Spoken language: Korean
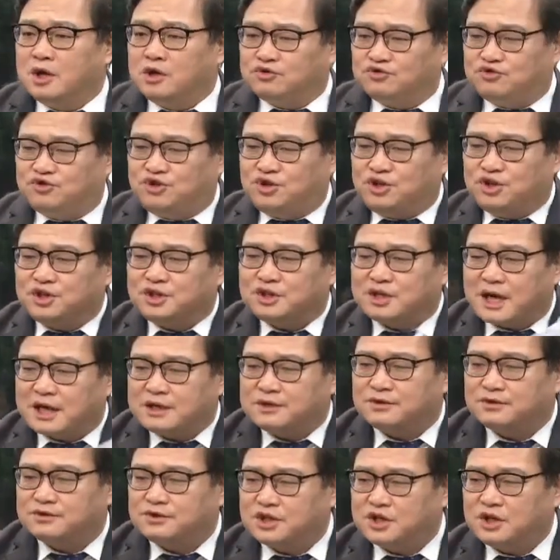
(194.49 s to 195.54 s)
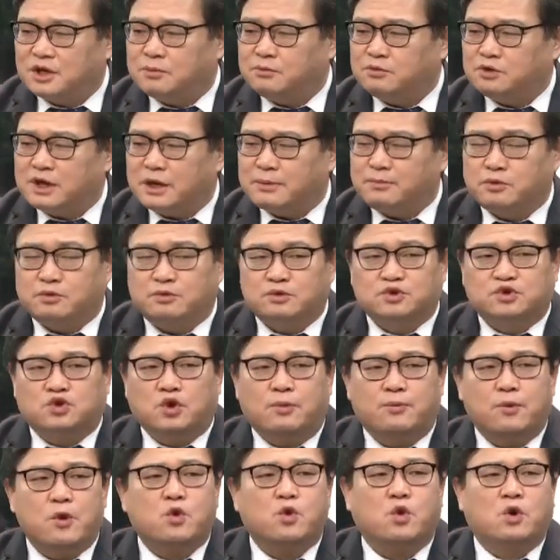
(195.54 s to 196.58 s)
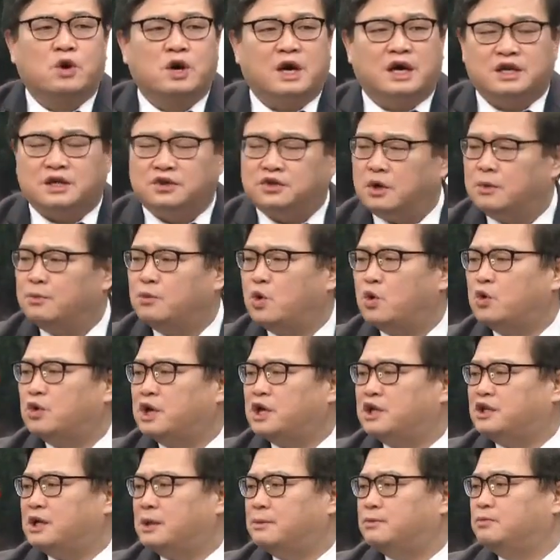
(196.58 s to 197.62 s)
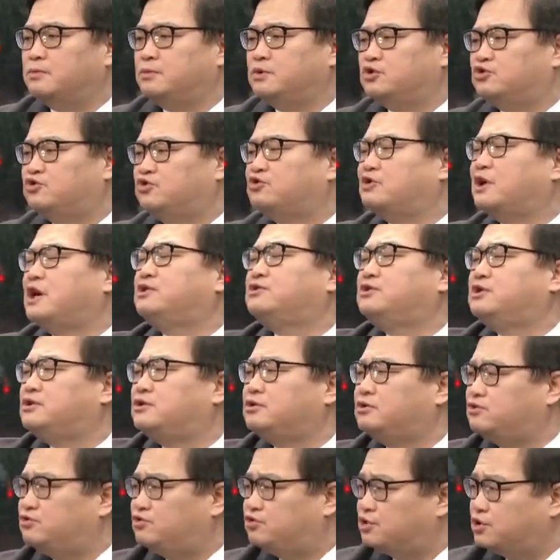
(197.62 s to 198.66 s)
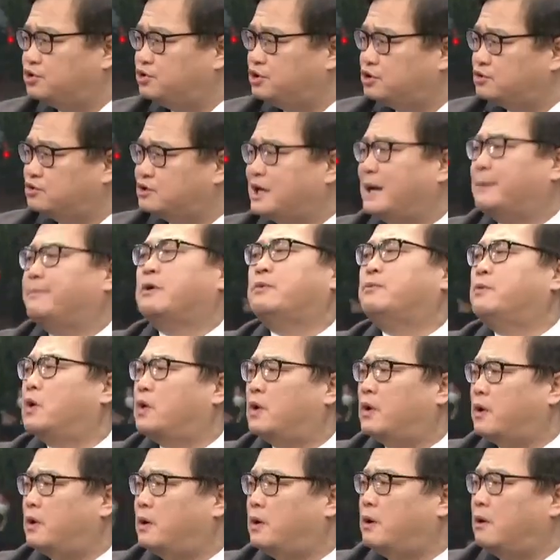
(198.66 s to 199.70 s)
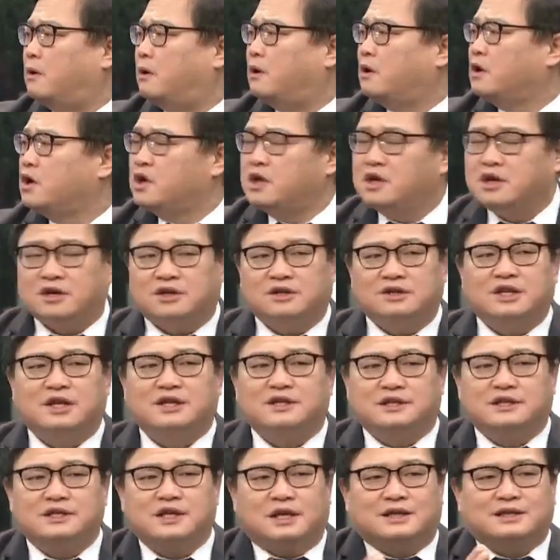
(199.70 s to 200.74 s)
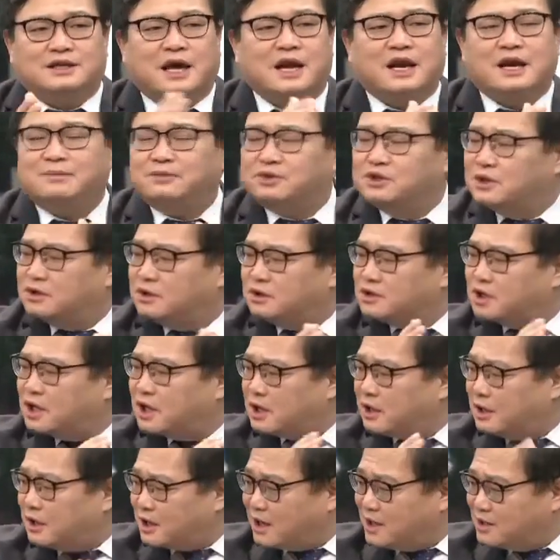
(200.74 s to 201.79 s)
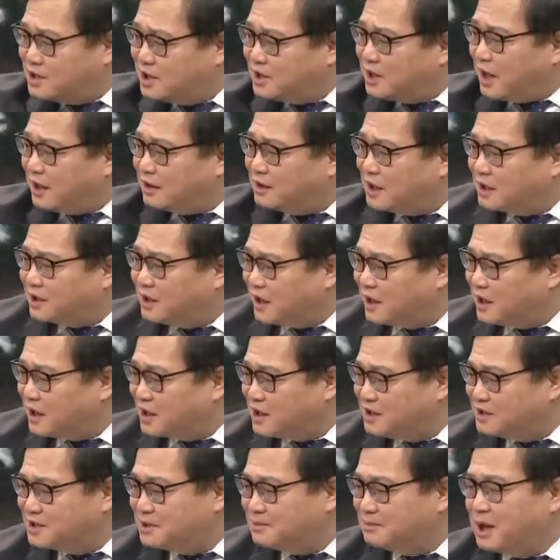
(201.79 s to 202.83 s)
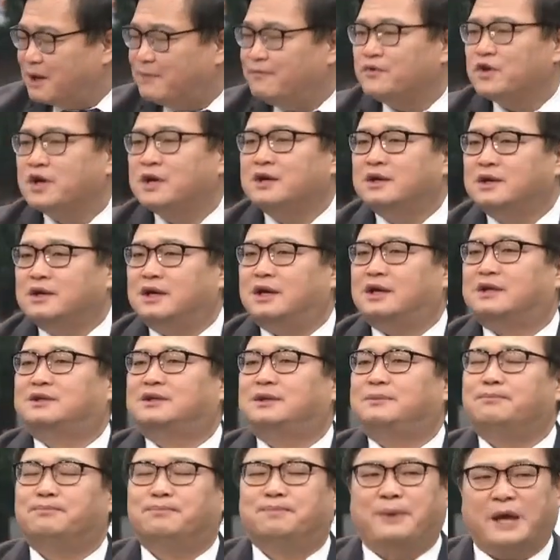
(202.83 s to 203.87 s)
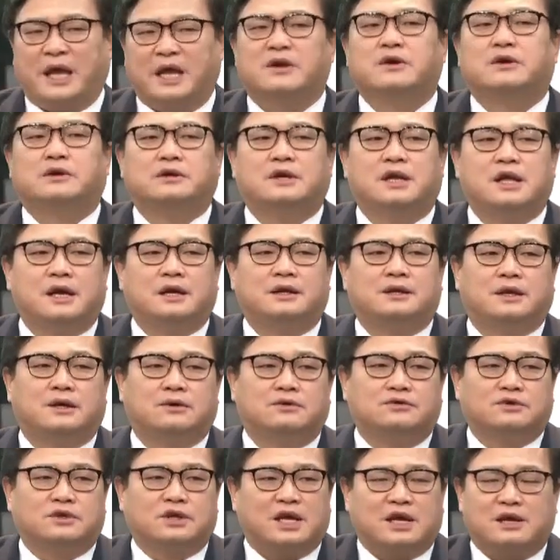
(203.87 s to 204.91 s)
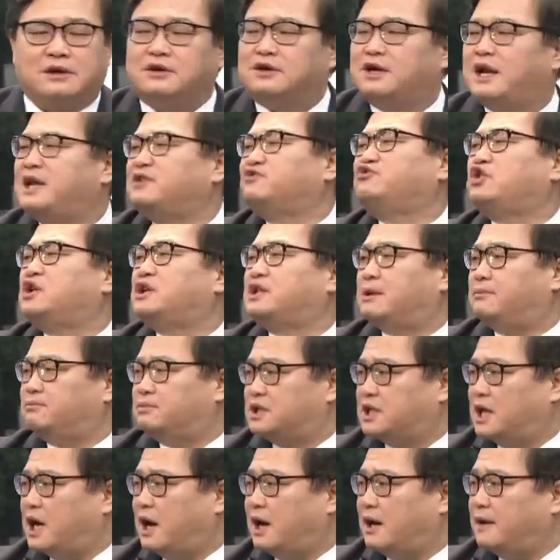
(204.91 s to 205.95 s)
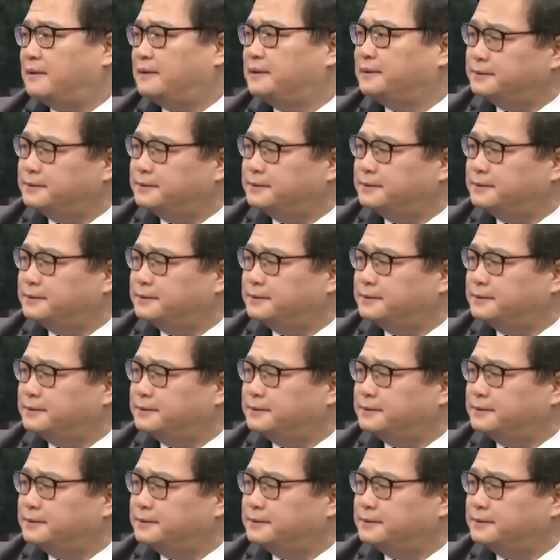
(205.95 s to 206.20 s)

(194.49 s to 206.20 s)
쥐를 가지고 실험을 해보면 좁은 공간에 너무 오래 있다 보면 쥐가 쥐를 죽이고 잡아먹어요. 네. 근데 사람은 그렇게까지는 안 나타나겠지만 여하튼 배려를 해야 되고 케어를 해줘야 됩니다.